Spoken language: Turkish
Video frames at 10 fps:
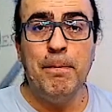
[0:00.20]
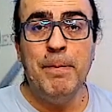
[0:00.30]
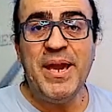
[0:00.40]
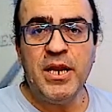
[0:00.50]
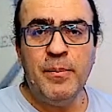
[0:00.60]

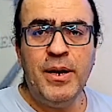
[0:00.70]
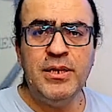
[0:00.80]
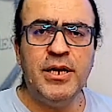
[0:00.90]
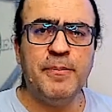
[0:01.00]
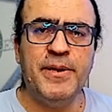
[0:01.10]

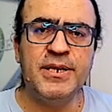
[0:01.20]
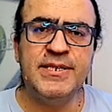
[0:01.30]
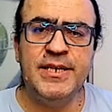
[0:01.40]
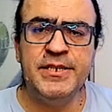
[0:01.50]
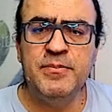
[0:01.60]
Merhabalar
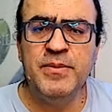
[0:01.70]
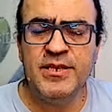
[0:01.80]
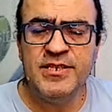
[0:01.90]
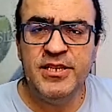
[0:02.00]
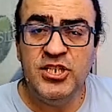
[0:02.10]
Paraksilen Kimya
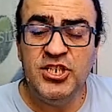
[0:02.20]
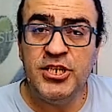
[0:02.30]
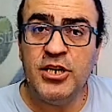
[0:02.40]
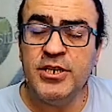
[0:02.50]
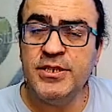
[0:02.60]

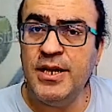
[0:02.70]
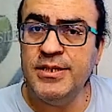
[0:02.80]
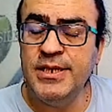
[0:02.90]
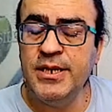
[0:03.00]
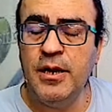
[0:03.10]
izleyicileri. Ara
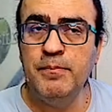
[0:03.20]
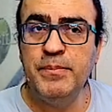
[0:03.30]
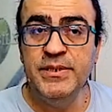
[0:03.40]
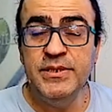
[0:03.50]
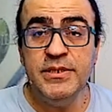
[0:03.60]
Tatil
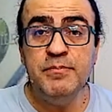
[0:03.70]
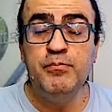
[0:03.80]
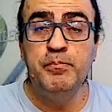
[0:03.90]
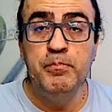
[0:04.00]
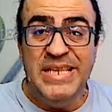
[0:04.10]

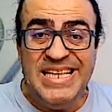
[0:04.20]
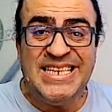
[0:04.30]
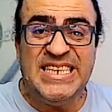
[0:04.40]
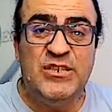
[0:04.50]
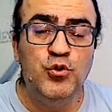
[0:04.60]
Kampı'nın
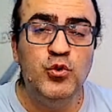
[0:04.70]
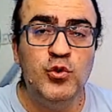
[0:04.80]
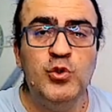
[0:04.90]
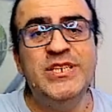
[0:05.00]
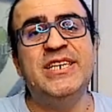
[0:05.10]
ilk
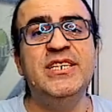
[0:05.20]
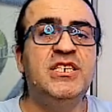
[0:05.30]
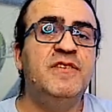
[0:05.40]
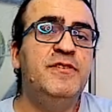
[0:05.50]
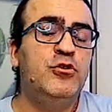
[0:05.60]
gününün
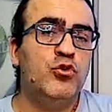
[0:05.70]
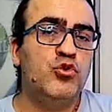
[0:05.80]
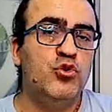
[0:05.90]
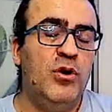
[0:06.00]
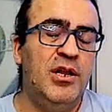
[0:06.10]
ikinci
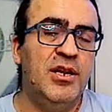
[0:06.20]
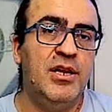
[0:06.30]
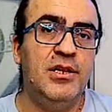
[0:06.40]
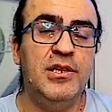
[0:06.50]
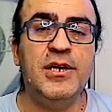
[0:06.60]
videosu
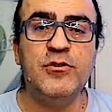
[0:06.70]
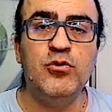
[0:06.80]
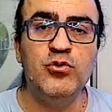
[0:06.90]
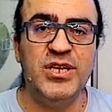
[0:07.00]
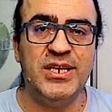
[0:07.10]
Alkanlar
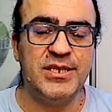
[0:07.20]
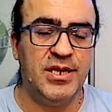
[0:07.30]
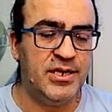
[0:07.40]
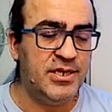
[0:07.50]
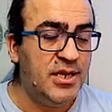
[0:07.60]
konu
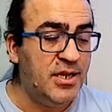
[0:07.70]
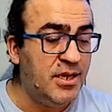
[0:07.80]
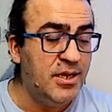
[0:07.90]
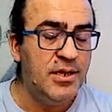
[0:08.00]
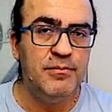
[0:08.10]

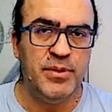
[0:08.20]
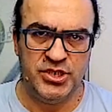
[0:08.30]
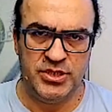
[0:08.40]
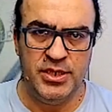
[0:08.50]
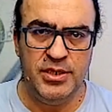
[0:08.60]
tekrarına
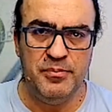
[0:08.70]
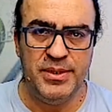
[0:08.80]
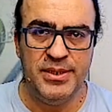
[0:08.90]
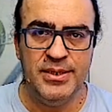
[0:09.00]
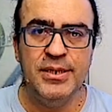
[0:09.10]
başlayalım mı?